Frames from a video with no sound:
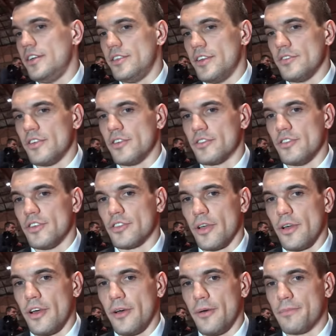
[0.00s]
no, no, no
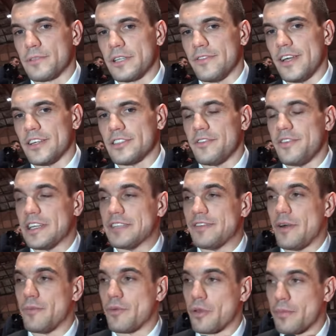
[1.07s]
to przeważnie
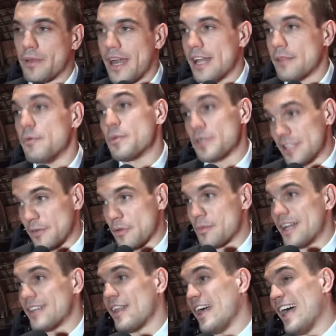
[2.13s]
wygrywał mój brat, był przyjaciół
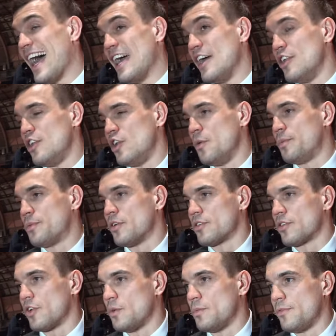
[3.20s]
brat lub to,
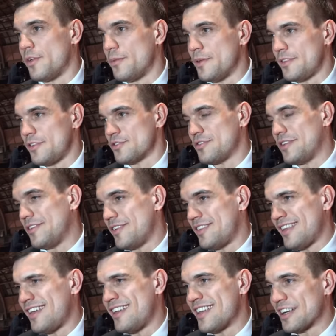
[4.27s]
to lub wybitny żulowiec
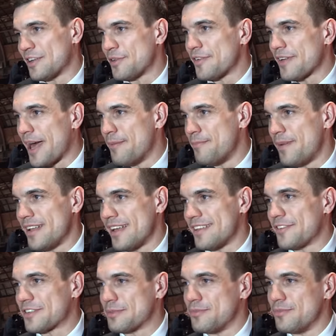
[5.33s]
Jarosław hamper, Ja
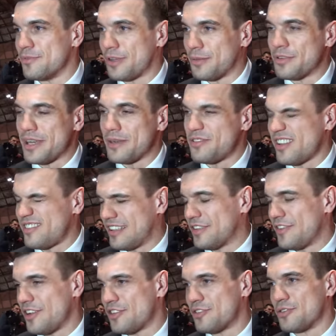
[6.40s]
zawsze to musiałem się
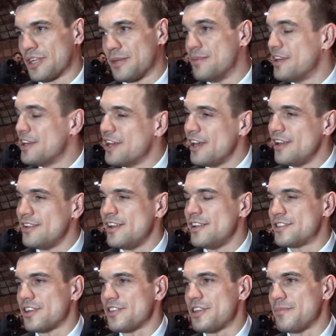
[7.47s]
zadowolić drugim,
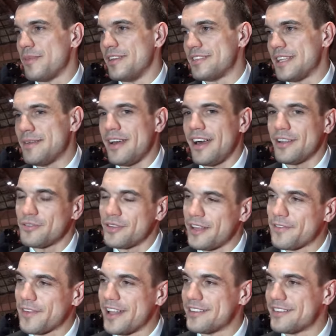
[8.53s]
trzecim miejscem, a
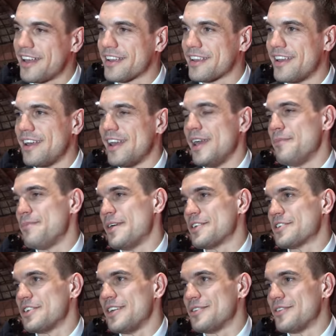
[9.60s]
tutaj w Kielcach
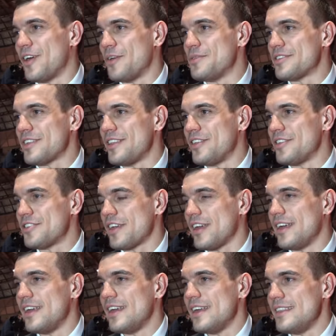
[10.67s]
pierwszy raz udało mi stanąć się
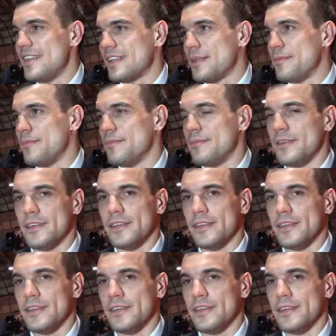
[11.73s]
na tym